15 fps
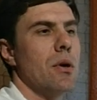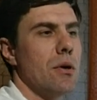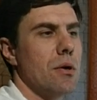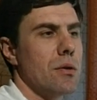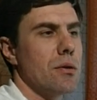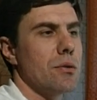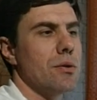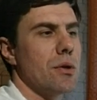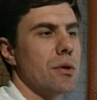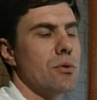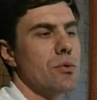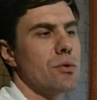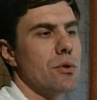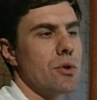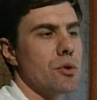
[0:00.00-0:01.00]
э,
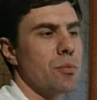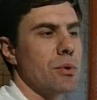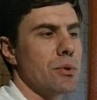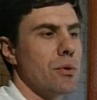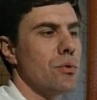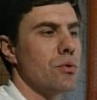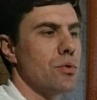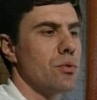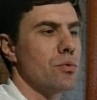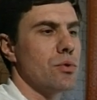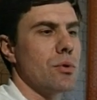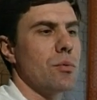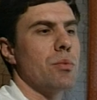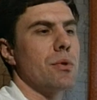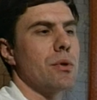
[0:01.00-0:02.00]
диагностика с последующей
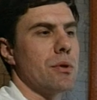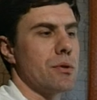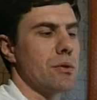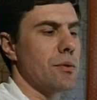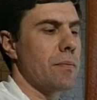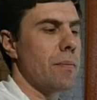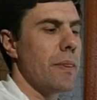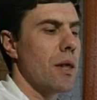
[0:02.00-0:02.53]
уже операцией.